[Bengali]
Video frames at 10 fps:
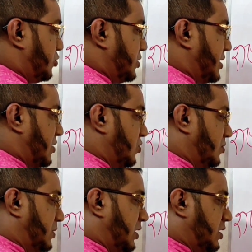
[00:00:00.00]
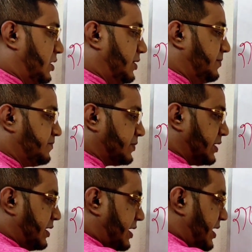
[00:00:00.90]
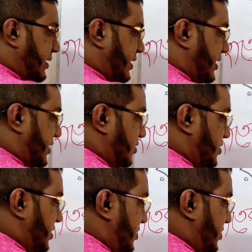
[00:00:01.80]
বোধের আঙ্গুল বলা হয় এই রেখাটি হচ্ছে